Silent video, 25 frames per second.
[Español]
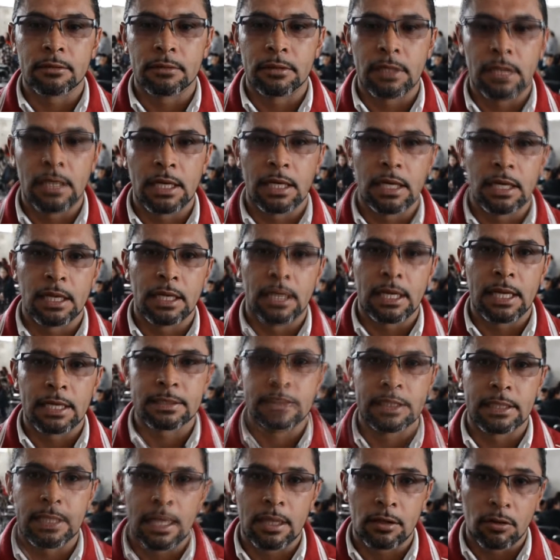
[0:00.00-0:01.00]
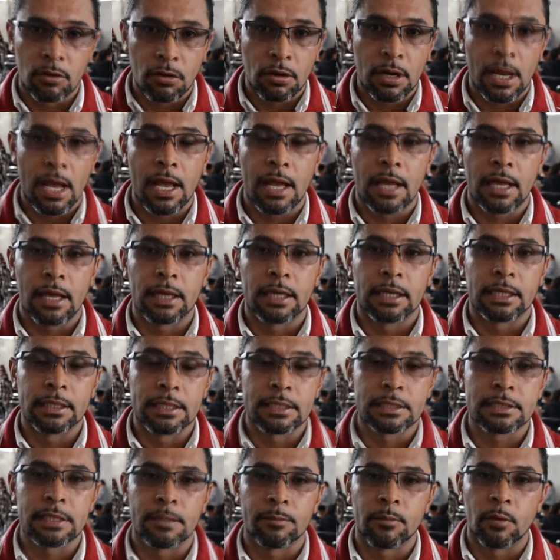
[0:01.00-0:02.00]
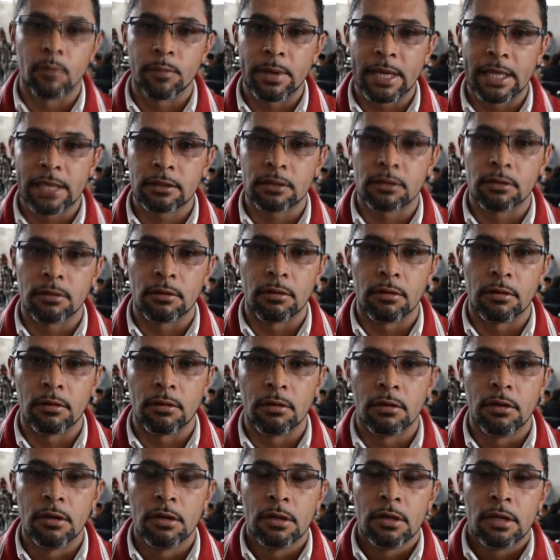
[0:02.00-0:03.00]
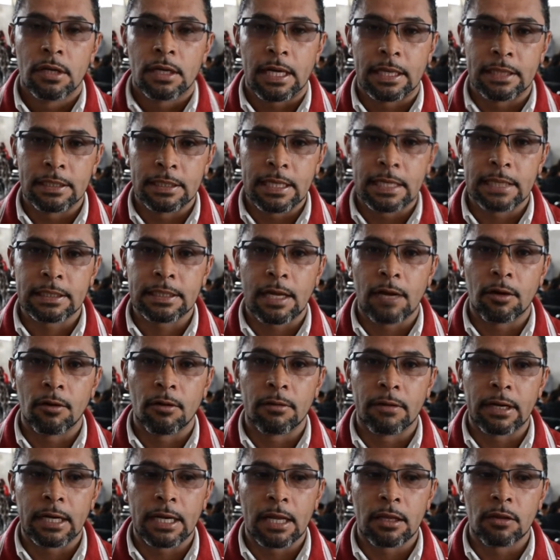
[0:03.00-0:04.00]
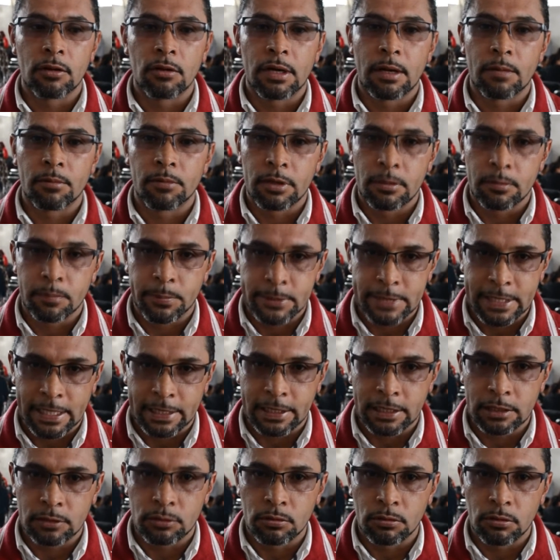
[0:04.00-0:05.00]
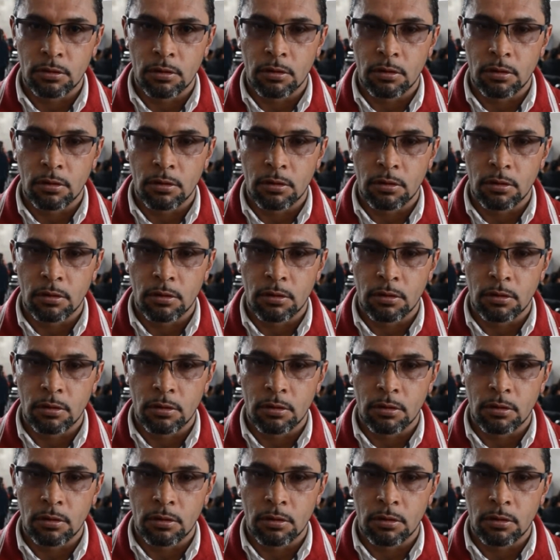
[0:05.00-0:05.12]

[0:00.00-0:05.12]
en donde la senadora, en ese momento candidata a gobernadora, bueno, pues aquí